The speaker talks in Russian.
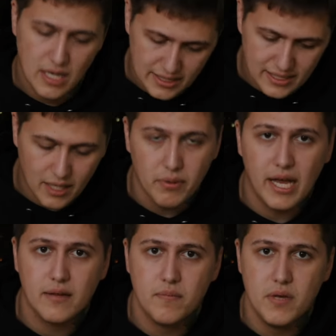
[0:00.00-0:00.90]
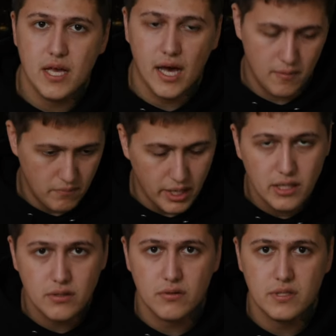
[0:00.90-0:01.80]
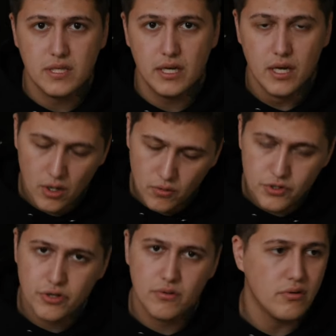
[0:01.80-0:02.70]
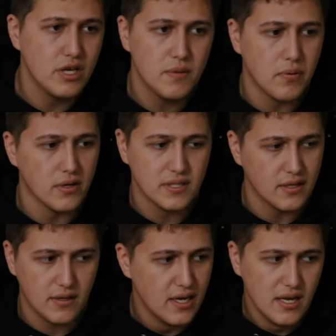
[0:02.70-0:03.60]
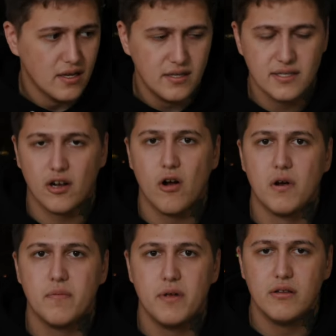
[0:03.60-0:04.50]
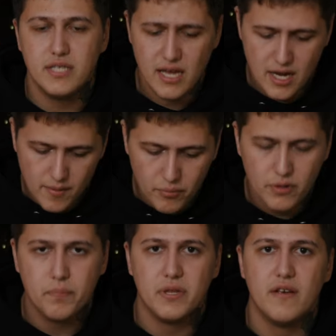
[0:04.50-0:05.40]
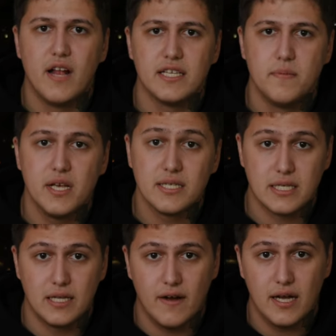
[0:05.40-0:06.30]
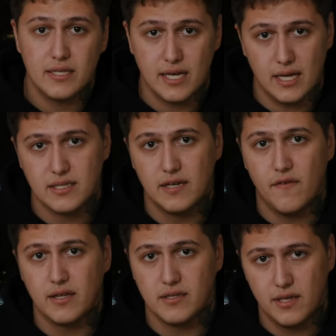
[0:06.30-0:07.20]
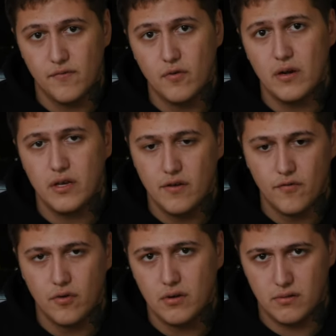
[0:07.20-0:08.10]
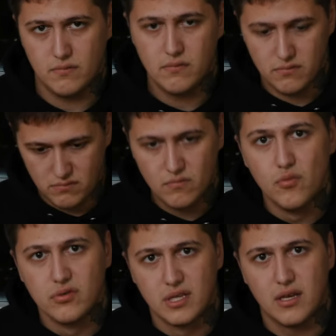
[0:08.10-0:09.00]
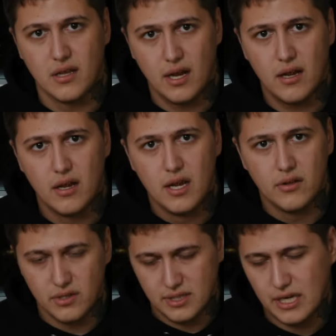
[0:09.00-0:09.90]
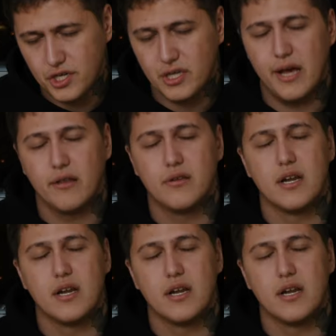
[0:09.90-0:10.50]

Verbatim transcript: оскорбляет меня, моих друзей, кучу других просто незнакомых мне людей, будет предъявлять мне за слова, сказанные в адрес его и его музыки, да? То есть я считаю это